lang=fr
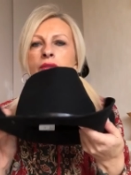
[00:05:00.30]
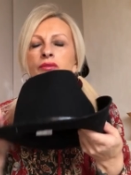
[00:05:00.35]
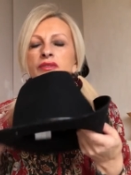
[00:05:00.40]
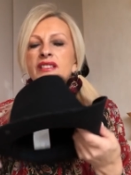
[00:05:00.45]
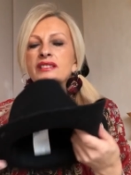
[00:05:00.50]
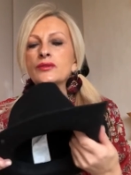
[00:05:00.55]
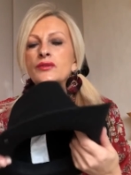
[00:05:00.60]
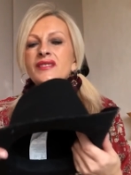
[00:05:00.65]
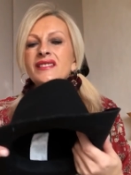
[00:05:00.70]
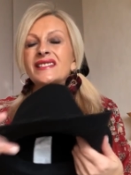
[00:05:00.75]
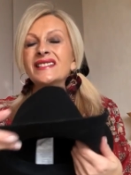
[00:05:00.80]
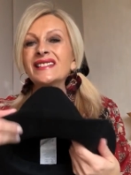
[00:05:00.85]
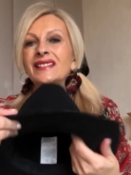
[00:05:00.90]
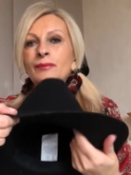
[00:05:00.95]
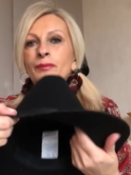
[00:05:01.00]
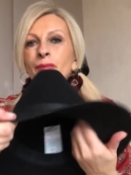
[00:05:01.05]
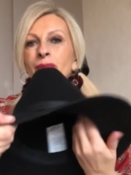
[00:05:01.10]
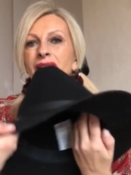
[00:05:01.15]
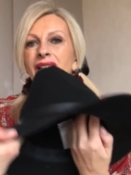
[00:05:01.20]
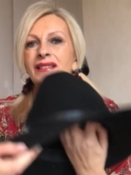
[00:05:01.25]
contre, il se
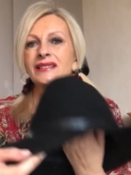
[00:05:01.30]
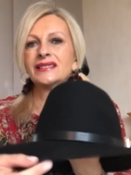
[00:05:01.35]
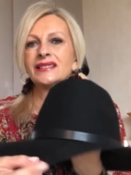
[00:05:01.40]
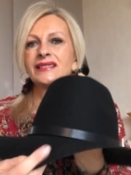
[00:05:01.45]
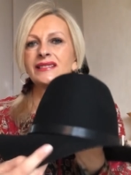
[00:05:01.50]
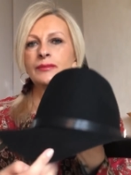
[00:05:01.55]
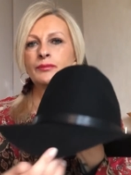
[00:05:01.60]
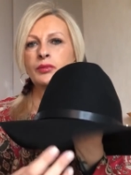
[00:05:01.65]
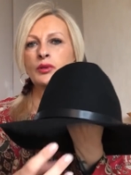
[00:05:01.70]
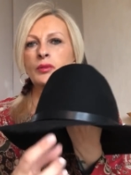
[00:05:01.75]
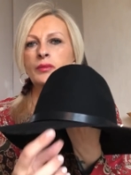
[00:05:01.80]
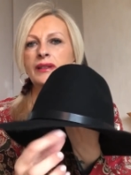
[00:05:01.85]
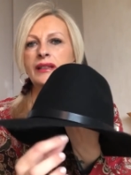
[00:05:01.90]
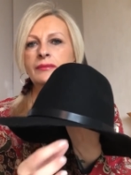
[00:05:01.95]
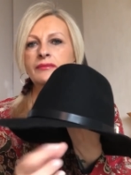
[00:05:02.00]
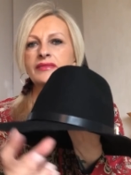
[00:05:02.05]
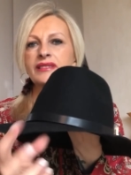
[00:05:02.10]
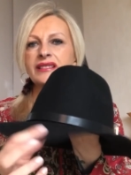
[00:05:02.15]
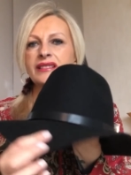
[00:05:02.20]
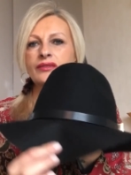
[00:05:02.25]
tient pas, c'est ça le
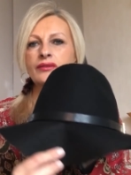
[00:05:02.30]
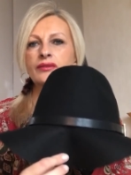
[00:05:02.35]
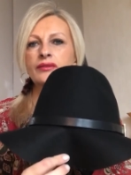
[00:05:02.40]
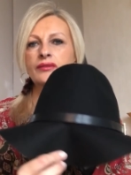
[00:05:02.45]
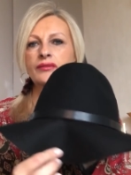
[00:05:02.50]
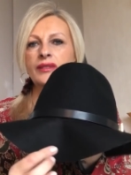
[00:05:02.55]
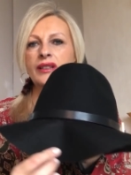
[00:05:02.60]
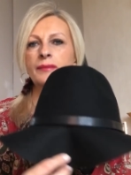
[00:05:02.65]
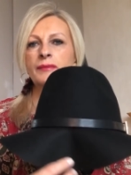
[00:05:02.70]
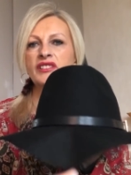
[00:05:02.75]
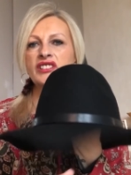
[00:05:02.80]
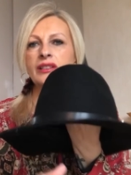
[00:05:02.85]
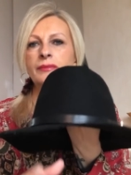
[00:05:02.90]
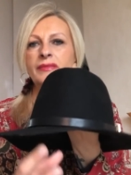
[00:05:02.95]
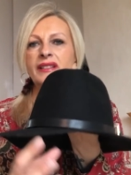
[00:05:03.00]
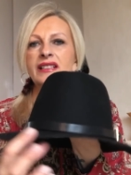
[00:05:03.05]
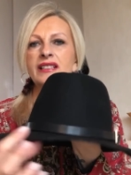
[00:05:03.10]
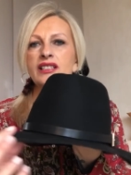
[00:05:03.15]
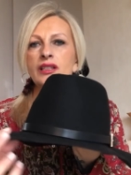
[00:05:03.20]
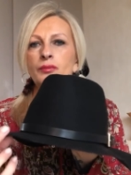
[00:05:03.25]
problème, parce que voilà, moi j'aime
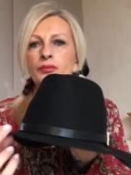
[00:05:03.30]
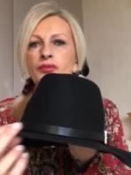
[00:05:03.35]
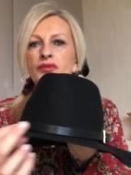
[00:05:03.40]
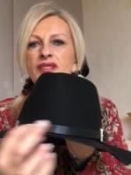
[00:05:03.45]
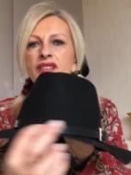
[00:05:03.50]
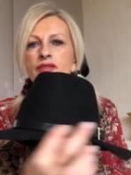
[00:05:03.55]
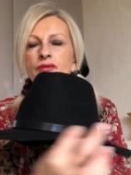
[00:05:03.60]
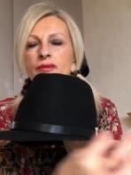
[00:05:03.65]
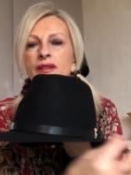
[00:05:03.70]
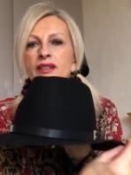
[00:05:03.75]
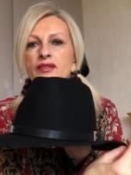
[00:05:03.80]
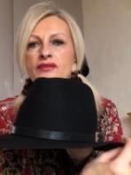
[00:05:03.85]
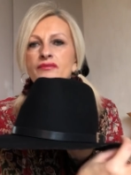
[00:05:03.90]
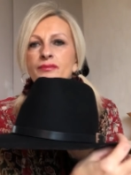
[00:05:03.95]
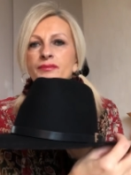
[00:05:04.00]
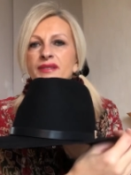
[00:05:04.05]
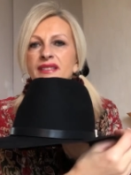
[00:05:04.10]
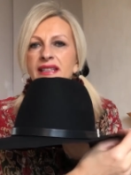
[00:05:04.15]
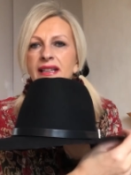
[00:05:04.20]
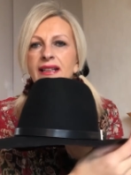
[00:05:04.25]
bien les chapeaux qui soient
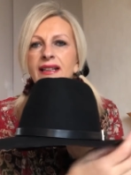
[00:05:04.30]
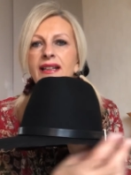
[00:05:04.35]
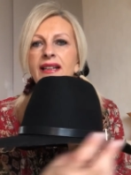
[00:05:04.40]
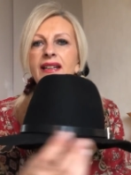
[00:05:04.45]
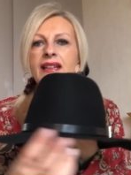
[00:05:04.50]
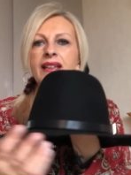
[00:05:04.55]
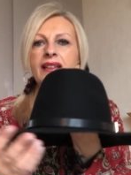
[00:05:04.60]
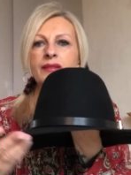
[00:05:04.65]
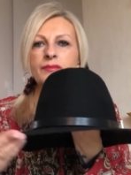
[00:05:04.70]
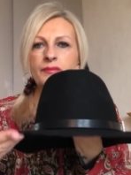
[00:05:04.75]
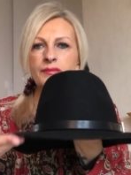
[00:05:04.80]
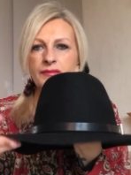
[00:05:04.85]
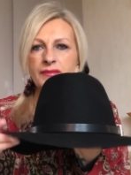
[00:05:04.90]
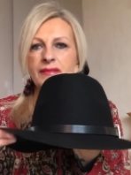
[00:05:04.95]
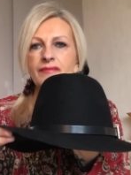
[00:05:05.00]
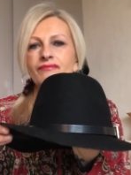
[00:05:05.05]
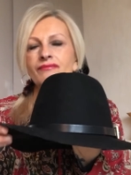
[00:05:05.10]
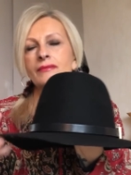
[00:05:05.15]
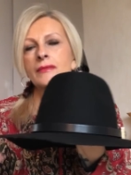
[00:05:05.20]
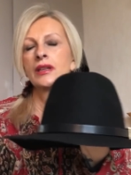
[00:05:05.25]
bien raides,
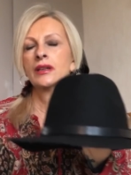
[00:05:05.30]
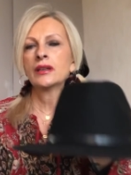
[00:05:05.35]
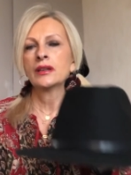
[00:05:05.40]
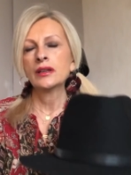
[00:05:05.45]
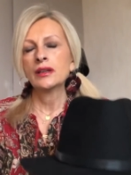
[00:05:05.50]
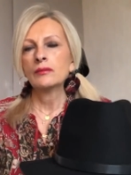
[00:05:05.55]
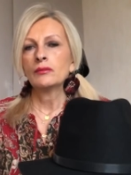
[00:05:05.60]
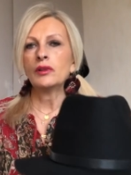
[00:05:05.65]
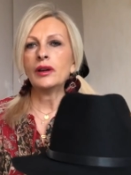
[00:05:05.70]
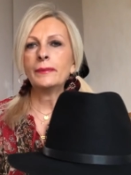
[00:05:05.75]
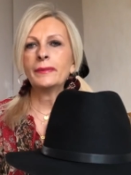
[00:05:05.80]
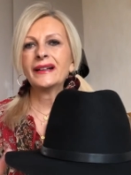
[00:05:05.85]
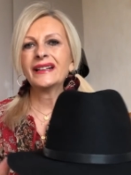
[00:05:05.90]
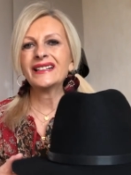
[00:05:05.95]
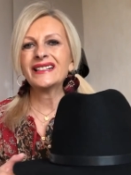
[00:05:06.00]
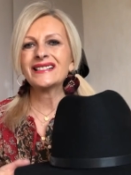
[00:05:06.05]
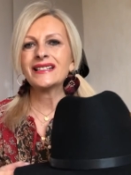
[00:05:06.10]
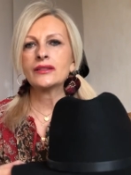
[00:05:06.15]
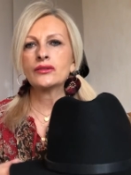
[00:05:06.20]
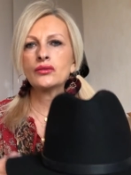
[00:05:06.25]
Bon,
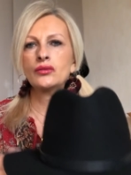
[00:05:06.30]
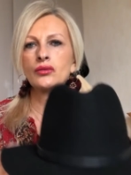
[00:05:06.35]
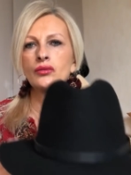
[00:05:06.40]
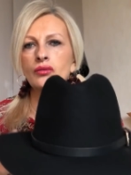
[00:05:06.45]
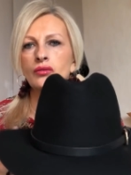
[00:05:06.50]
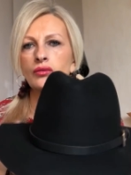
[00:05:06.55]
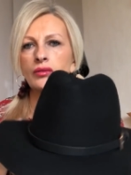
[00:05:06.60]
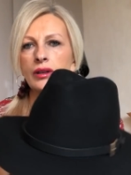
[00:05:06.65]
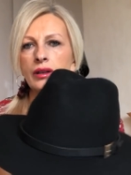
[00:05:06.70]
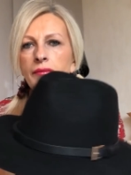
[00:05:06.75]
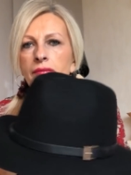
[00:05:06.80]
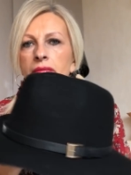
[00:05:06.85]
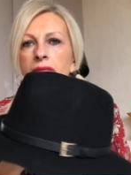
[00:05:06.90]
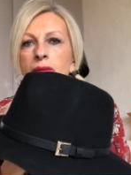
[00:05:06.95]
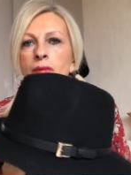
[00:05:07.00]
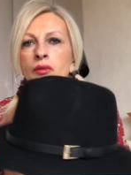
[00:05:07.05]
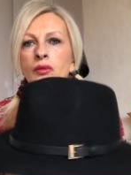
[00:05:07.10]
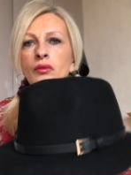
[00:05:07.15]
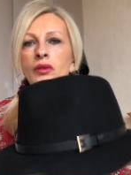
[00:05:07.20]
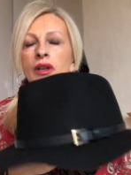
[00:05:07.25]
après, 7 euros, quoi. Mais
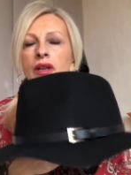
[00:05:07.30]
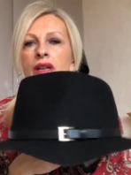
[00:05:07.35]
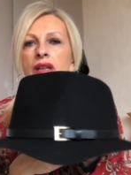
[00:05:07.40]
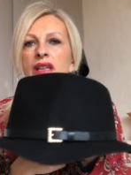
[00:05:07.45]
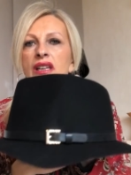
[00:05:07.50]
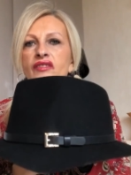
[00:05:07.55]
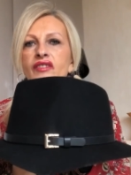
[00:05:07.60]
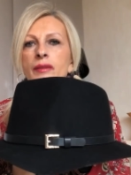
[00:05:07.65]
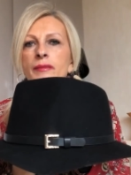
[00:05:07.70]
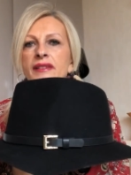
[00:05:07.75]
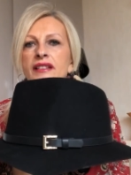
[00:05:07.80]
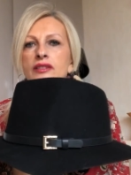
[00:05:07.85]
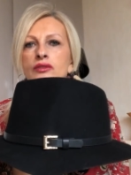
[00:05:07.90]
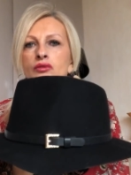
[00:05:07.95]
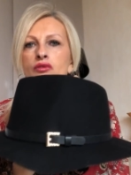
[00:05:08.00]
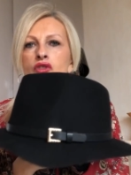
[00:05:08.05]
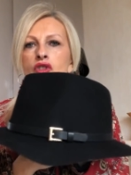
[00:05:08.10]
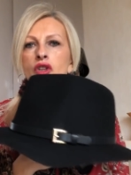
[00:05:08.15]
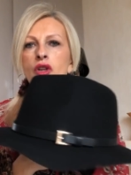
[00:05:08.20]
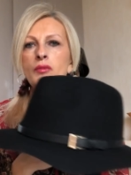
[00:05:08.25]
bon, il fait bien
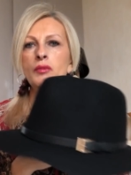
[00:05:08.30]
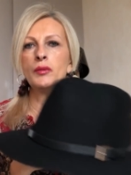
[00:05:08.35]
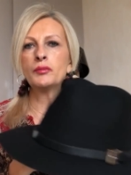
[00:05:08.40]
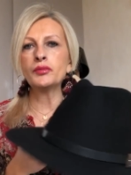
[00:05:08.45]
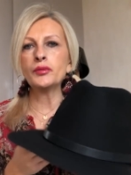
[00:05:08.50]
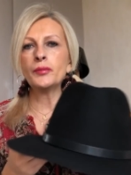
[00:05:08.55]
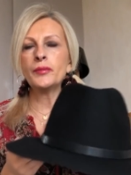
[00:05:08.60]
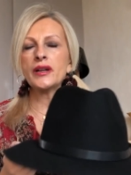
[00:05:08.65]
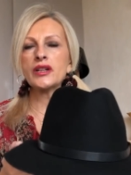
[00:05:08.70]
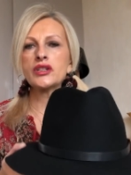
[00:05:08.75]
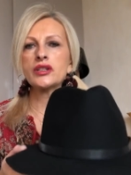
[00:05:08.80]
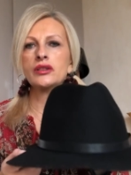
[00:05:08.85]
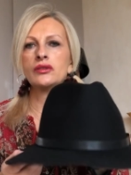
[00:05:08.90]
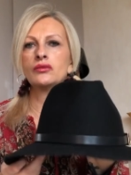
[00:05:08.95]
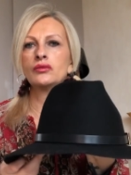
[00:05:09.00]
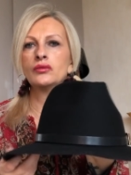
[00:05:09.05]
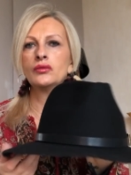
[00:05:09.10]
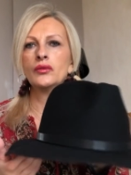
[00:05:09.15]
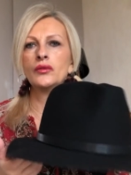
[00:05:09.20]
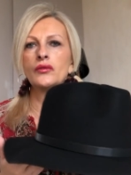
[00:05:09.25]
son job. Pour par chez
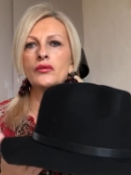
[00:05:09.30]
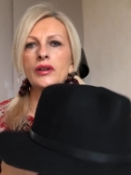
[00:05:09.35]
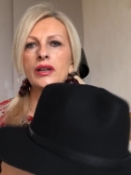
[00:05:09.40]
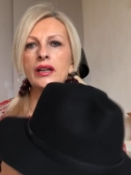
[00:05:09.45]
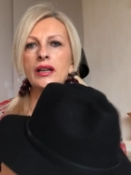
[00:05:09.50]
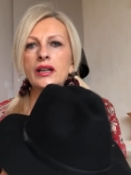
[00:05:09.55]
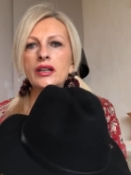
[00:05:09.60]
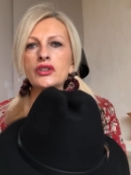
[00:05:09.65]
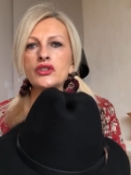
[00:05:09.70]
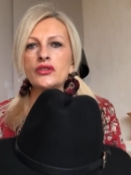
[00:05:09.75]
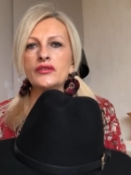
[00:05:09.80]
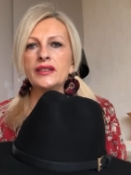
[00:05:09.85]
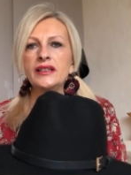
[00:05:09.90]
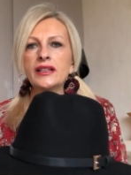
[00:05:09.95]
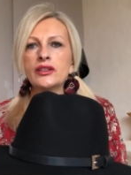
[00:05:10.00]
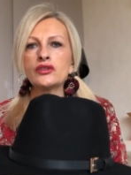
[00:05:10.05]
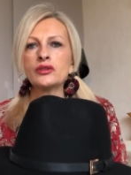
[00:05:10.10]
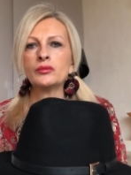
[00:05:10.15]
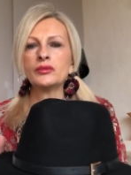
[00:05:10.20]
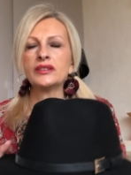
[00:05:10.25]
nous, voilà, j'en ai
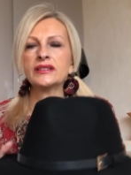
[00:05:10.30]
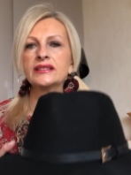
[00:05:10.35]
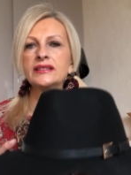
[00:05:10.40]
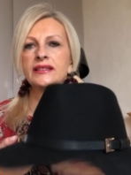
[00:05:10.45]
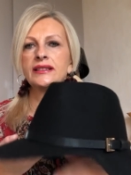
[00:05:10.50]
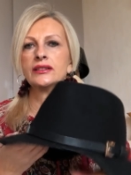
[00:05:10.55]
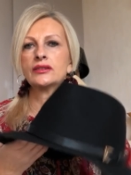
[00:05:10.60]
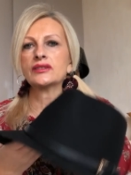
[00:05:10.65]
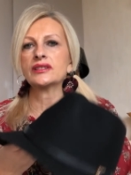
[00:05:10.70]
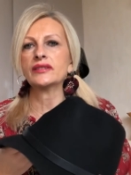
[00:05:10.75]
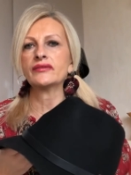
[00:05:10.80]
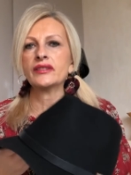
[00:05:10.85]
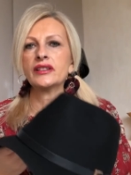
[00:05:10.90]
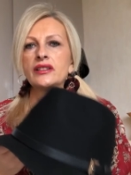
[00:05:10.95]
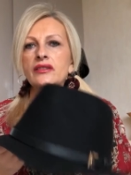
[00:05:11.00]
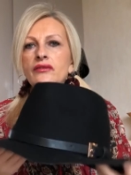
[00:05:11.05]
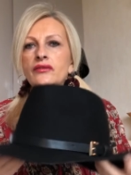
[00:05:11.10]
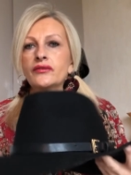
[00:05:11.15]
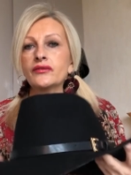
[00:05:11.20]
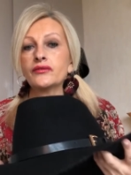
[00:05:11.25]
largement assez quand il fait
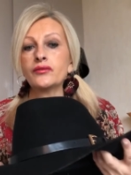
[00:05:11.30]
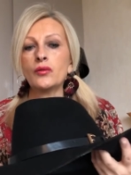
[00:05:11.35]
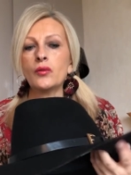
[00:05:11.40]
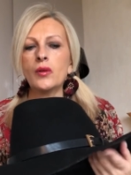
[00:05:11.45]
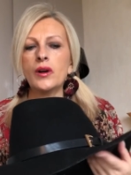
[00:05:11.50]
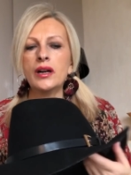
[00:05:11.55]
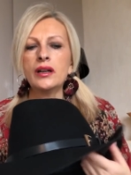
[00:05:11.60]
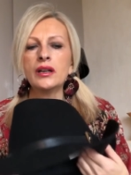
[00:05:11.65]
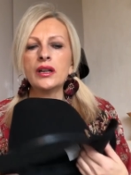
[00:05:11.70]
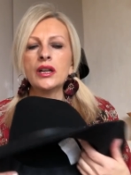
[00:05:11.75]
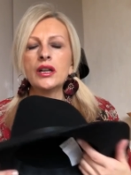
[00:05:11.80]
froid.